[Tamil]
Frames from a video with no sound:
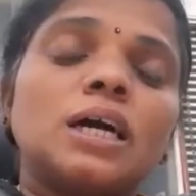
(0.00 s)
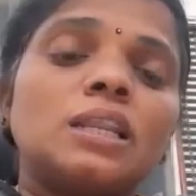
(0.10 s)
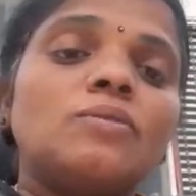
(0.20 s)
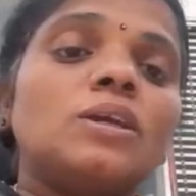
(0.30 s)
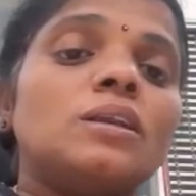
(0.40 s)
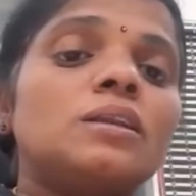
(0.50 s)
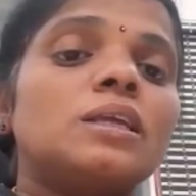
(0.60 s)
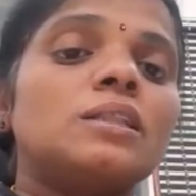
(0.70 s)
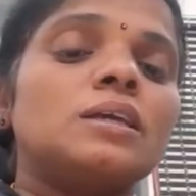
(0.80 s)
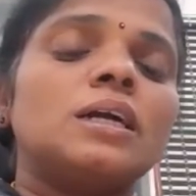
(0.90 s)
அறிவியல்
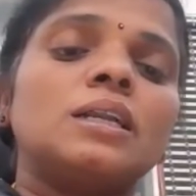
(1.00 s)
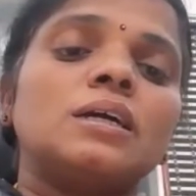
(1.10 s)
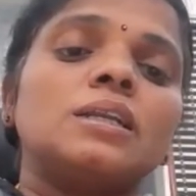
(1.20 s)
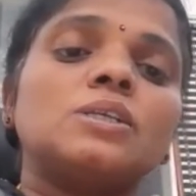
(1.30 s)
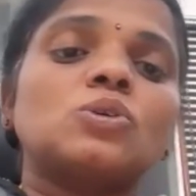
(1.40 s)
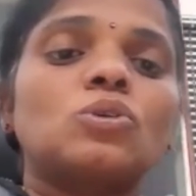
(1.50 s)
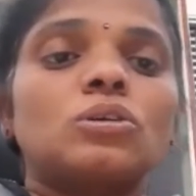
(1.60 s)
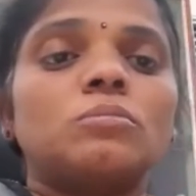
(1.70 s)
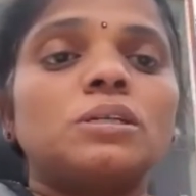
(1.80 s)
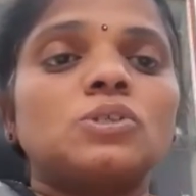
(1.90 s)
ரீதியாக நாங்கள் என்ன
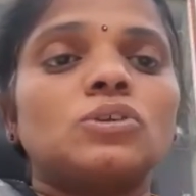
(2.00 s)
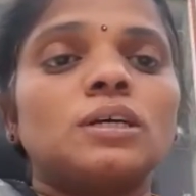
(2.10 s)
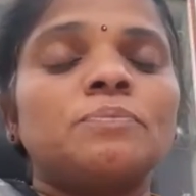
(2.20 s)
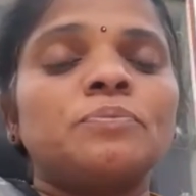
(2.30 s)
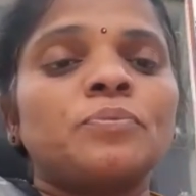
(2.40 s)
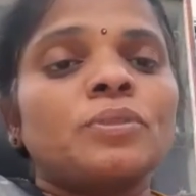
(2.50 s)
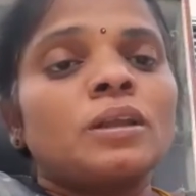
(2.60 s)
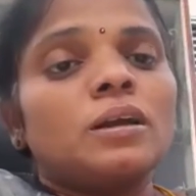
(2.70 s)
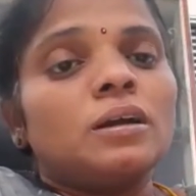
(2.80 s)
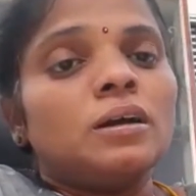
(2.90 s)
சொல்கிறோம் அப்படின்னு சொன்னால்
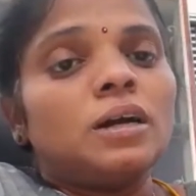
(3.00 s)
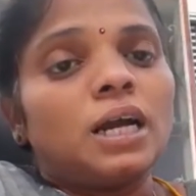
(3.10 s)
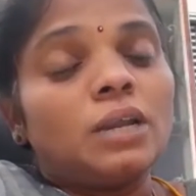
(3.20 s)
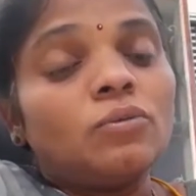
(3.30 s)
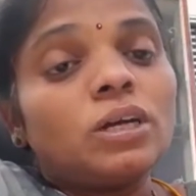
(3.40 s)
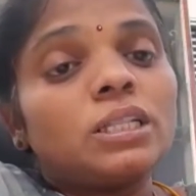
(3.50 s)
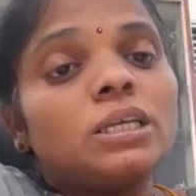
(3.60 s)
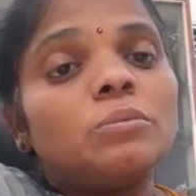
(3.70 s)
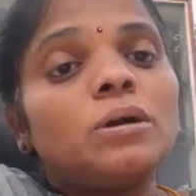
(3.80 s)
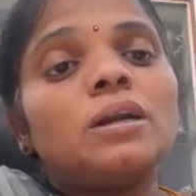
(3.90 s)
அளவுக்கு
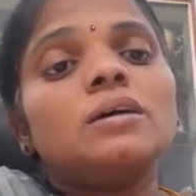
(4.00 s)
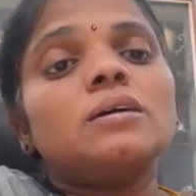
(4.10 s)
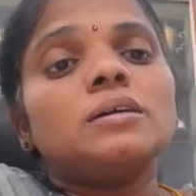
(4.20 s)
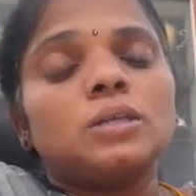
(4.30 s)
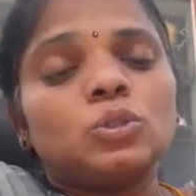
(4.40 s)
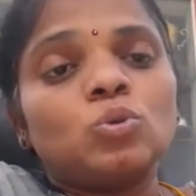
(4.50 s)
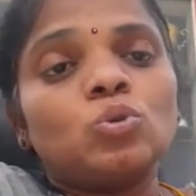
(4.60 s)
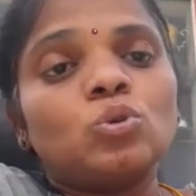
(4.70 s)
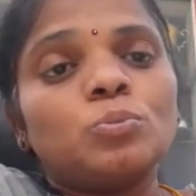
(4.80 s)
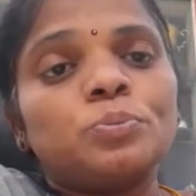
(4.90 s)
அதிகமான
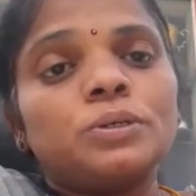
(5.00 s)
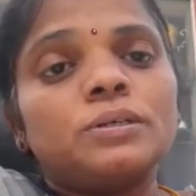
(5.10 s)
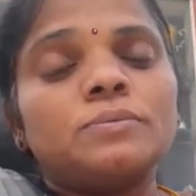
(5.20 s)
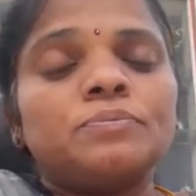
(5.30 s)
துருதுருப்பு